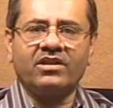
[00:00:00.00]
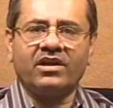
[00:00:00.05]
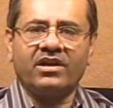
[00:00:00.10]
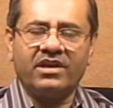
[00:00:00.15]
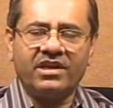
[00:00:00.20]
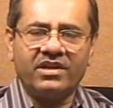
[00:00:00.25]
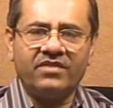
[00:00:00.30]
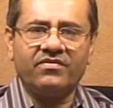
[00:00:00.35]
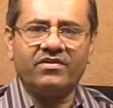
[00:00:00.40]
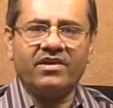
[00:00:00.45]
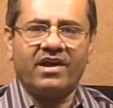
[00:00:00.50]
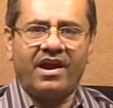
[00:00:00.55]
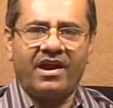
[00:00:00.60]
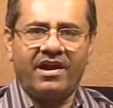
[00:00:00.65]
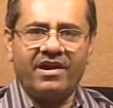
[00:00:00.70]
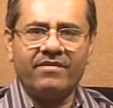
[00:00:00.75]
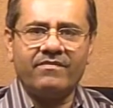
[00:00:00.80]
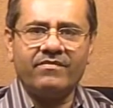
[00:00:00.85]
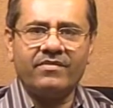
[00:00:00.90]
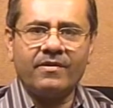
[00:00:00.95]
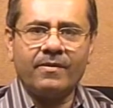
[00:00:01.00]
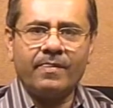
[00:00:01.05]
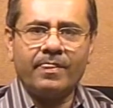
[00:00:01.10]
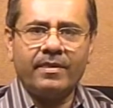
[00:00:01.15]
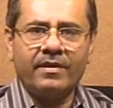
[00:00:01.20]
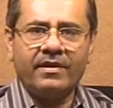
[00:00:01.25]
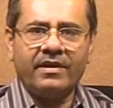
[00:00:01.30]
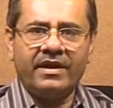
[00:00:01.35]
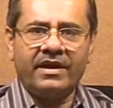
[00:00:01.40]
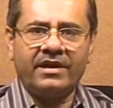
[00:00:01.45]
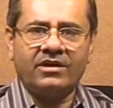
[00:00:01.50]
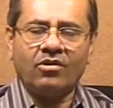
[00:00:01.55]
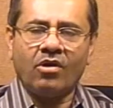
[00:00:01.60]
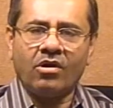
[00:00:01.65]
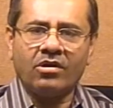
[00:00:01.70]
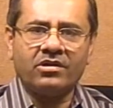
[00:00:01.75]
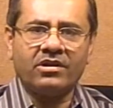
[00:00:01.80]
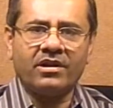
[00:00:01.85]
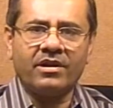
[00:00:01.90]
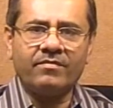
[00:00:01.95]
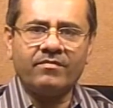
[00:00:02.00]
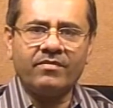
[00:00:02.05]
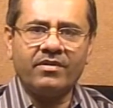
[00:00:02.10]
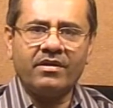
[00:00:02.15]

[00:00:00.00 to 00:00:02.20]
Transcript: तकलीफ़ क्या है एक डॉक्टर